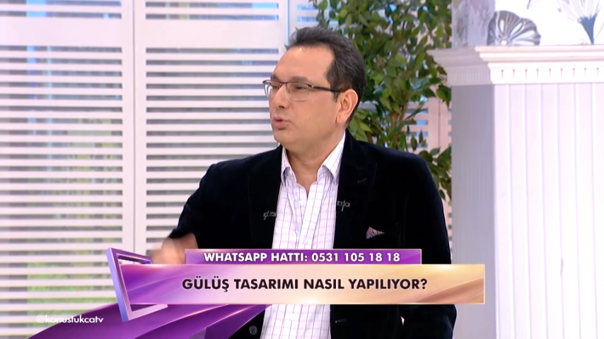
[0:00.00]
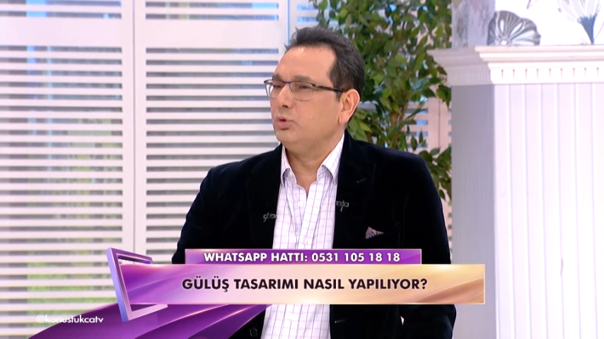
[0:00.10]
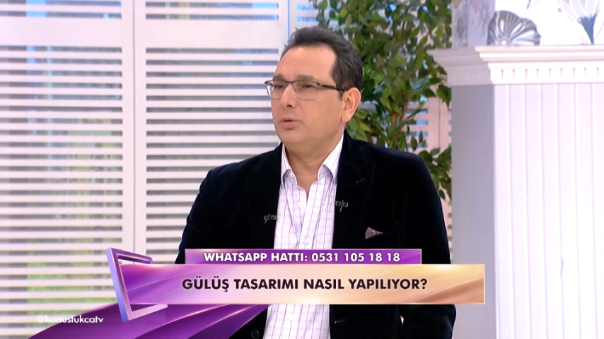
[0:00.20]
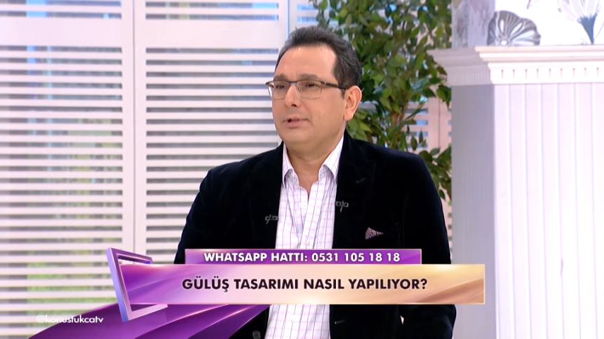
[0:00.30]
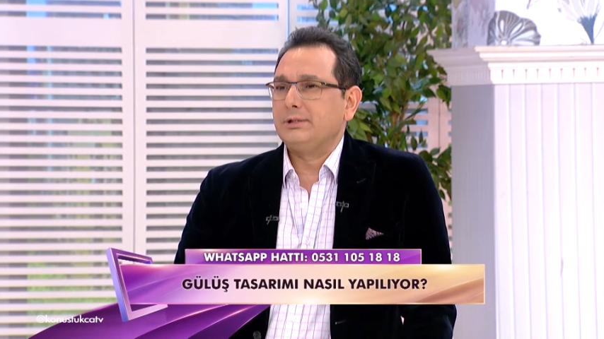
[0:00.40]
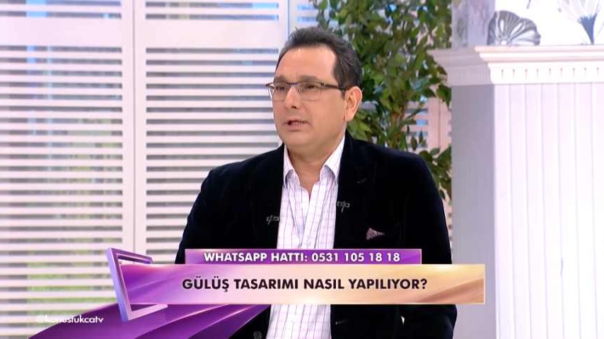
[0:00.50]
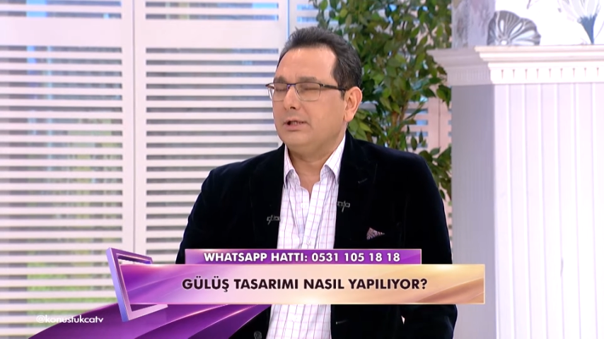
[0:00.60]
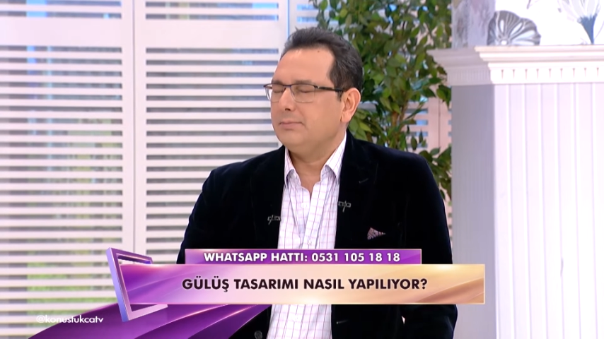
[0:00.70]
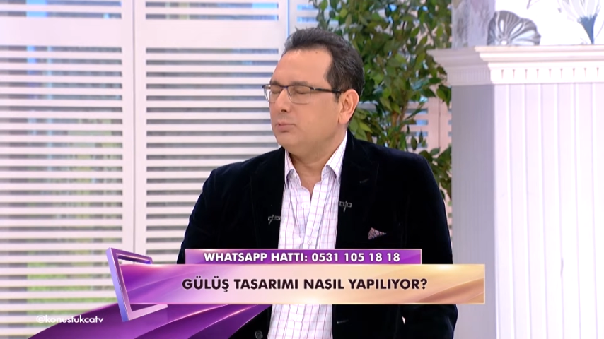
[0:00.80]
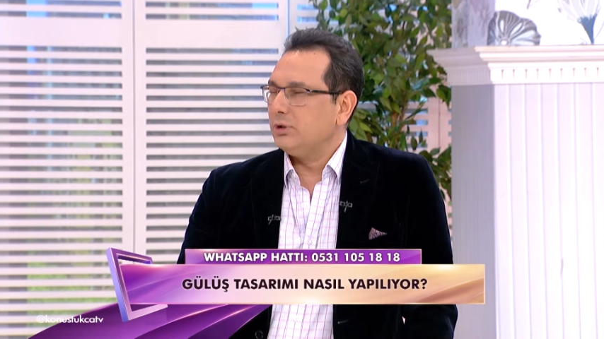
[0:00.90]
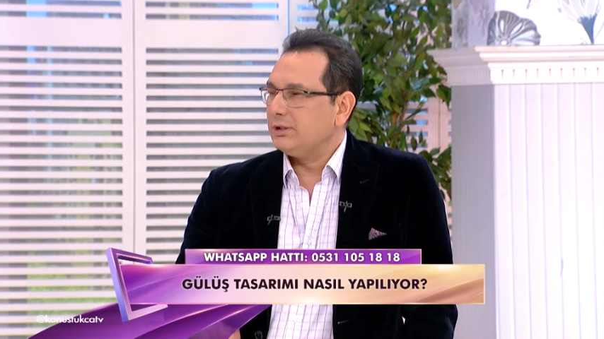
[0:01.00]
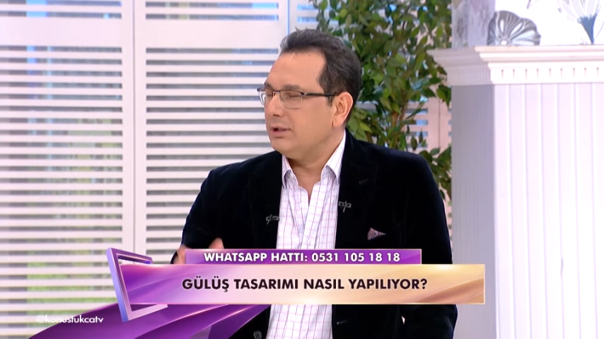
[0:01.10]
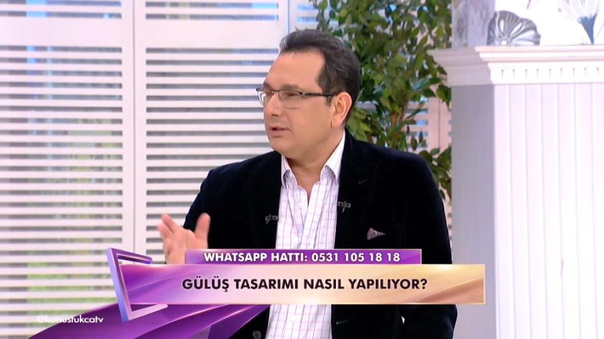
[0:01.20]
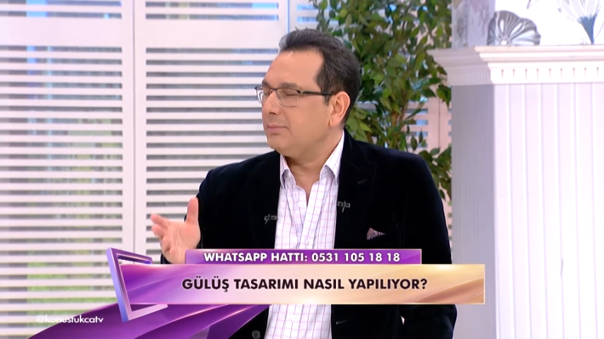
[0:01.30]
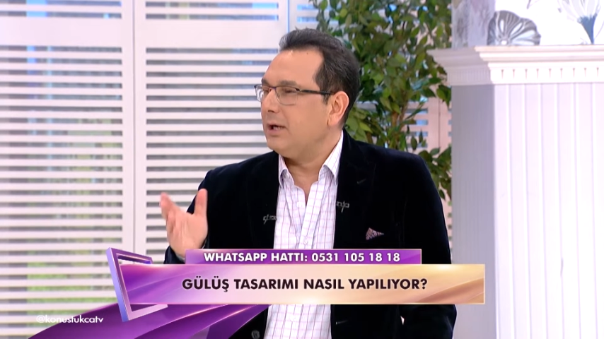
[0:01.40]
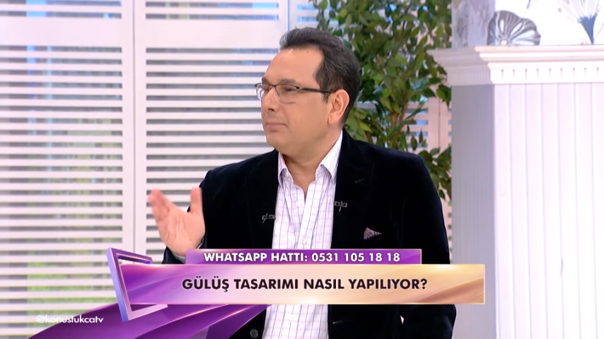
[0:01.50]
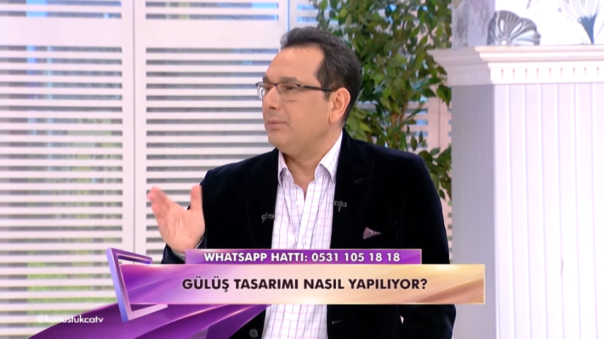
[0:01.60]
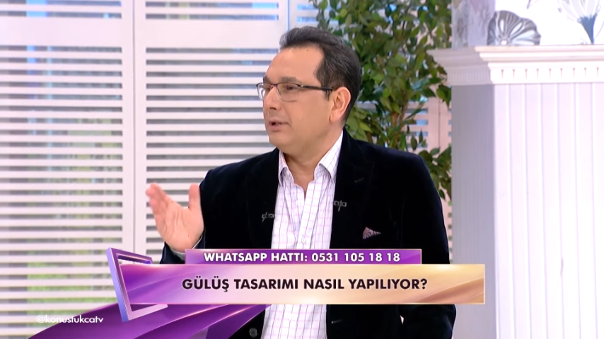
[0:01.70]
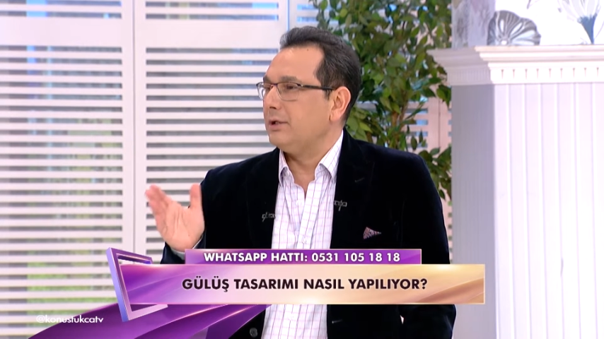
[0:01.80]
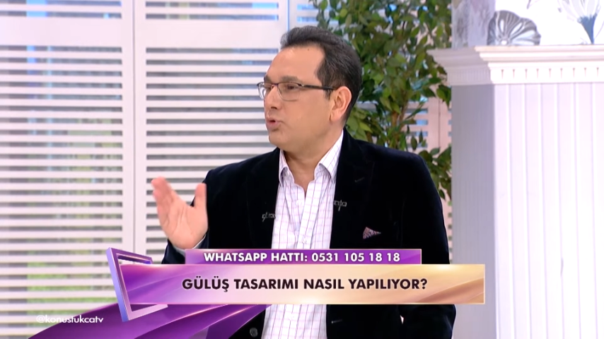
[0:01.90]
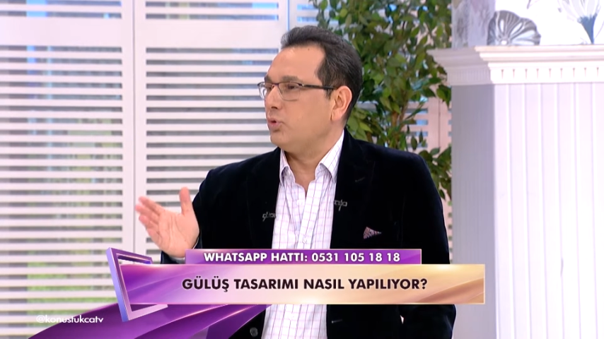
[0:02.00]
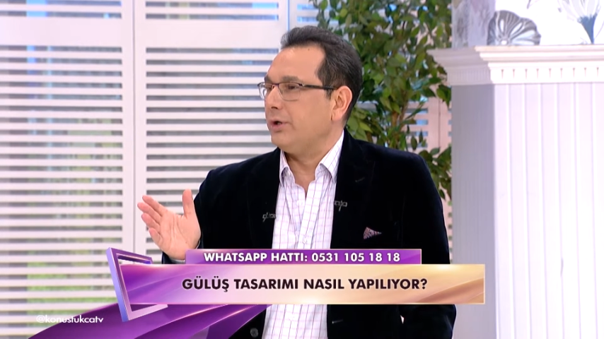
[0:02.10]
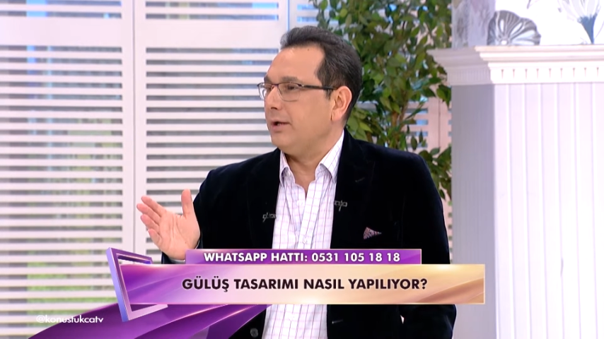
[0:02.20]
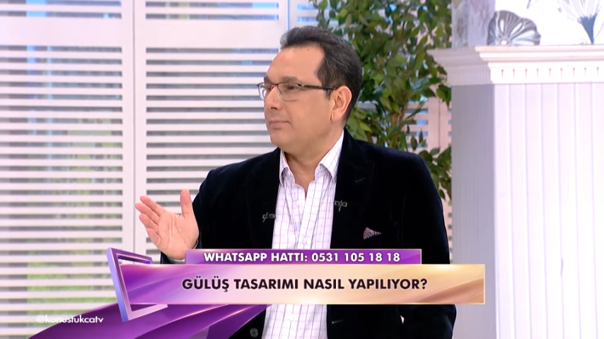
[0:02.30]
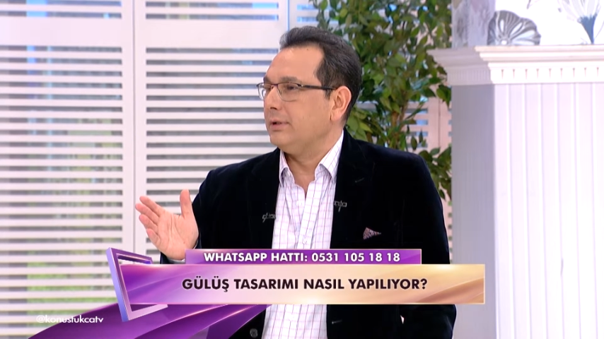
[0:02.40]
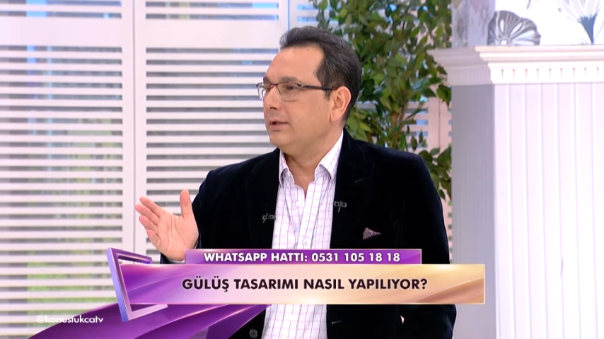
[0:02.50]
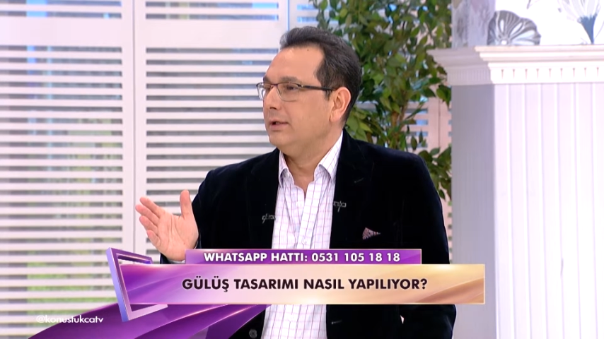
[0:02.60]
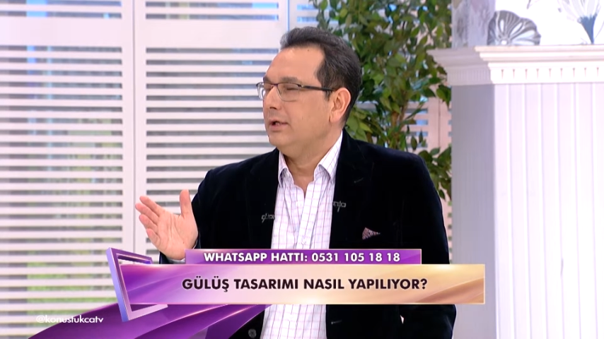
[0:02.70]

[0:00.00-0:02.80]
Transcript: uygun olması lazım. Burada sanırım kaplamalar çok önemli.